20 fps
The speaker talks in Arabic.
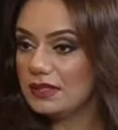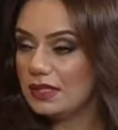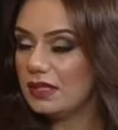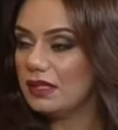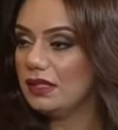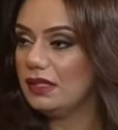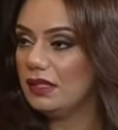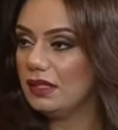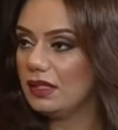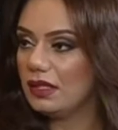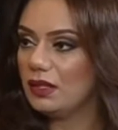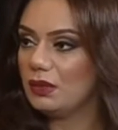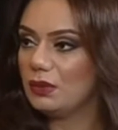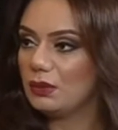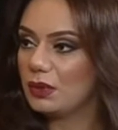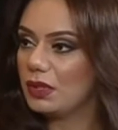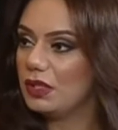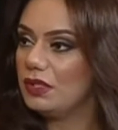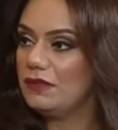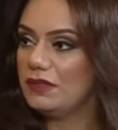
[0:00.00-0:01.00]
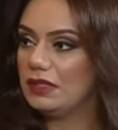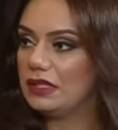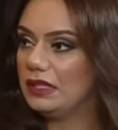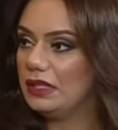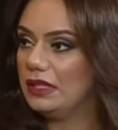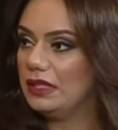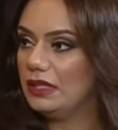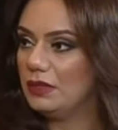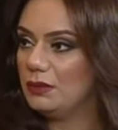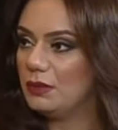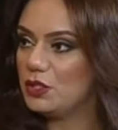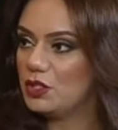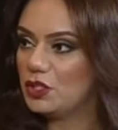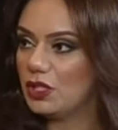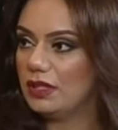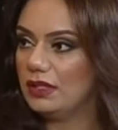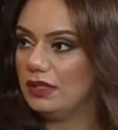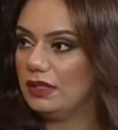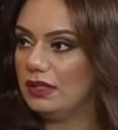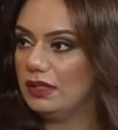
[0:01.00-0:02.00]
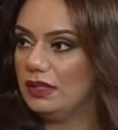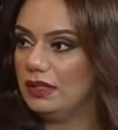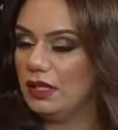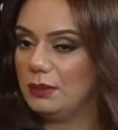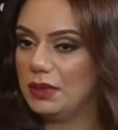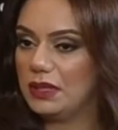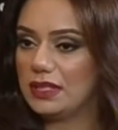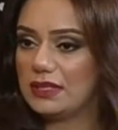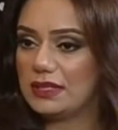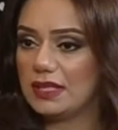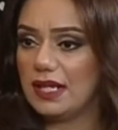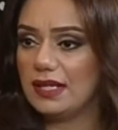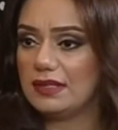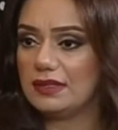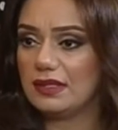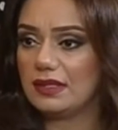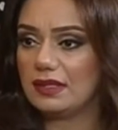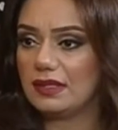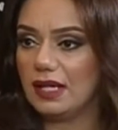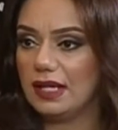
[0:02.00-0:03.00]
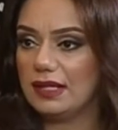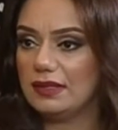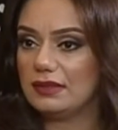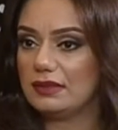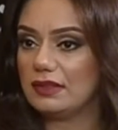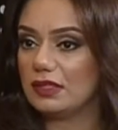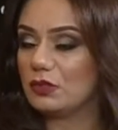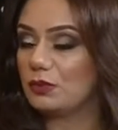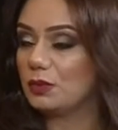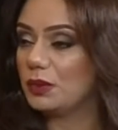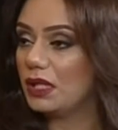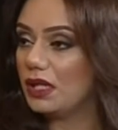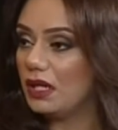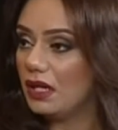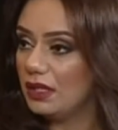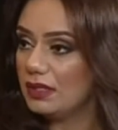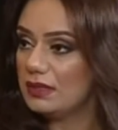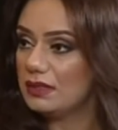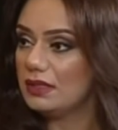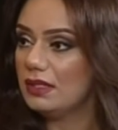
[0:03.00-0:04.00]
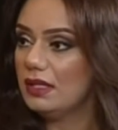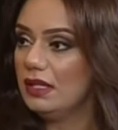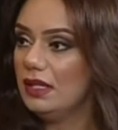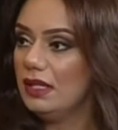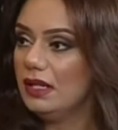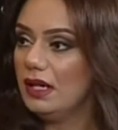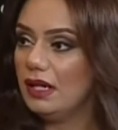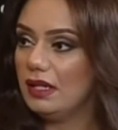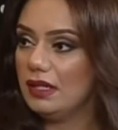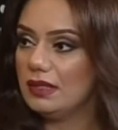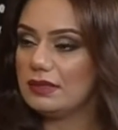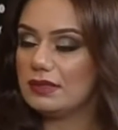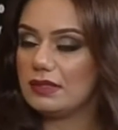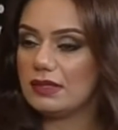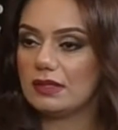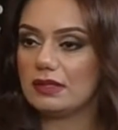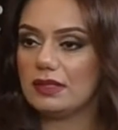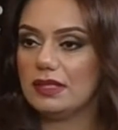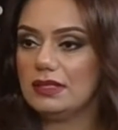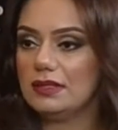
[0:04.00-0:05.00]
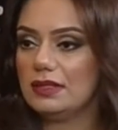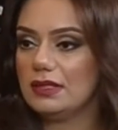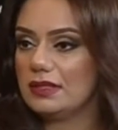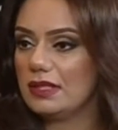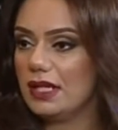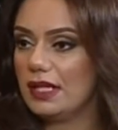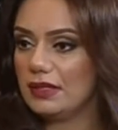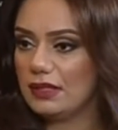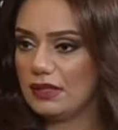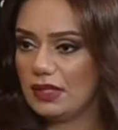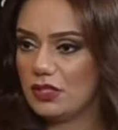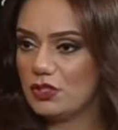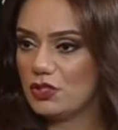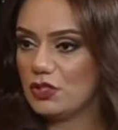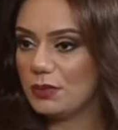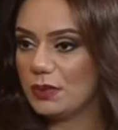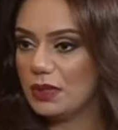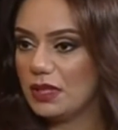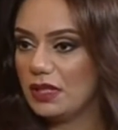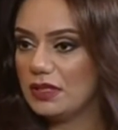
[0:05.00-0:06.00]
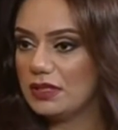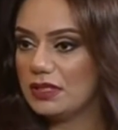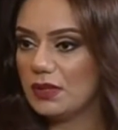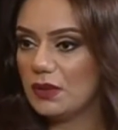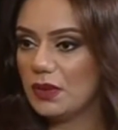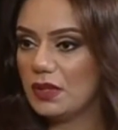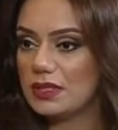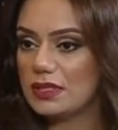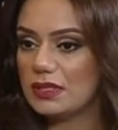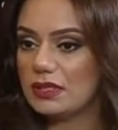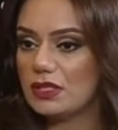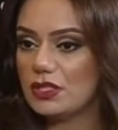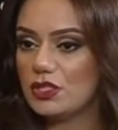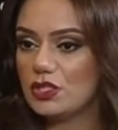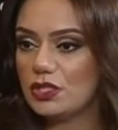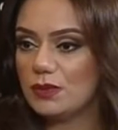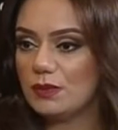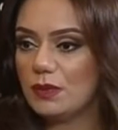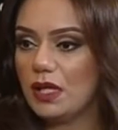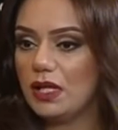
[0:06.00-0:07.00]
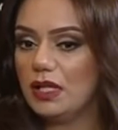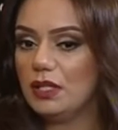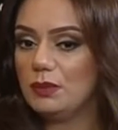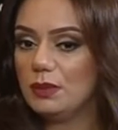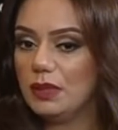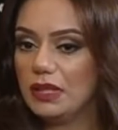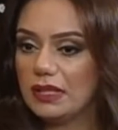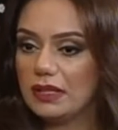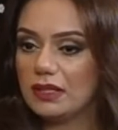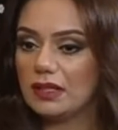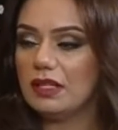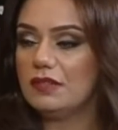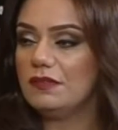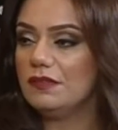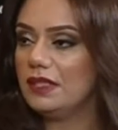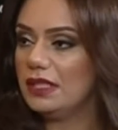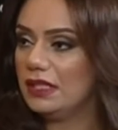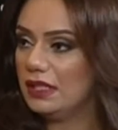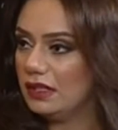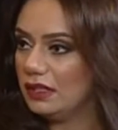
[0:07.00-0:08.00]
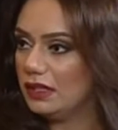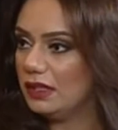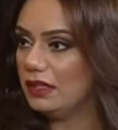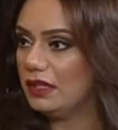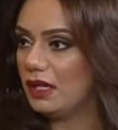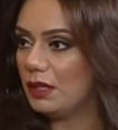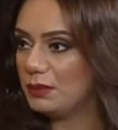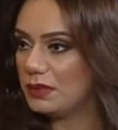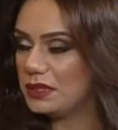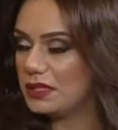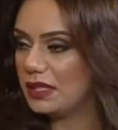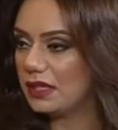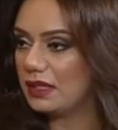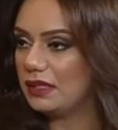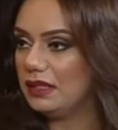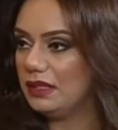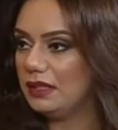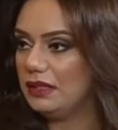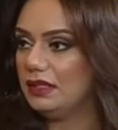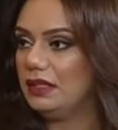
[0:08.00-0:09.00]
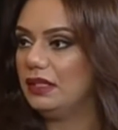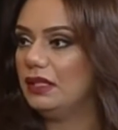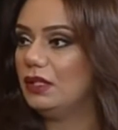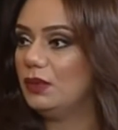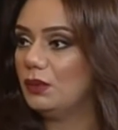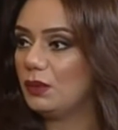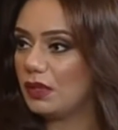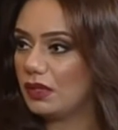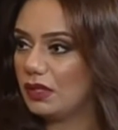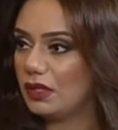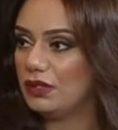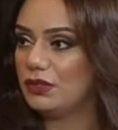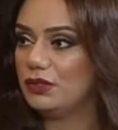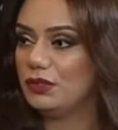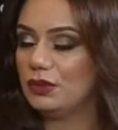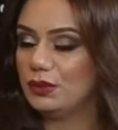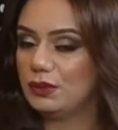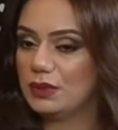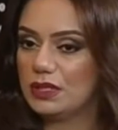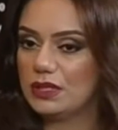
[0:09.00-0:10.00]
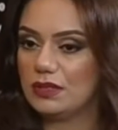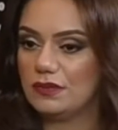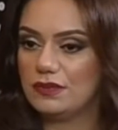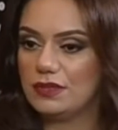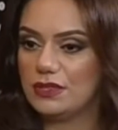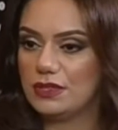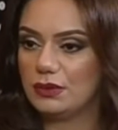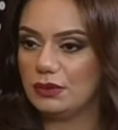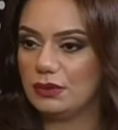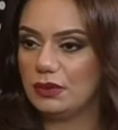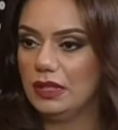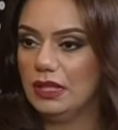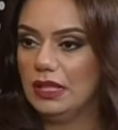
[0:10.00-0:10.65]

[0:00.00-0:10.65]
كثيرة أضيفت للمجال الإعلامي نتحدث عن تطبيقات الإنترنت نتحدث عن شبكات التواصل الاجتماعي بالإضافة إلى الإعلام التقليدي اللي هو الراديو والتلفزيون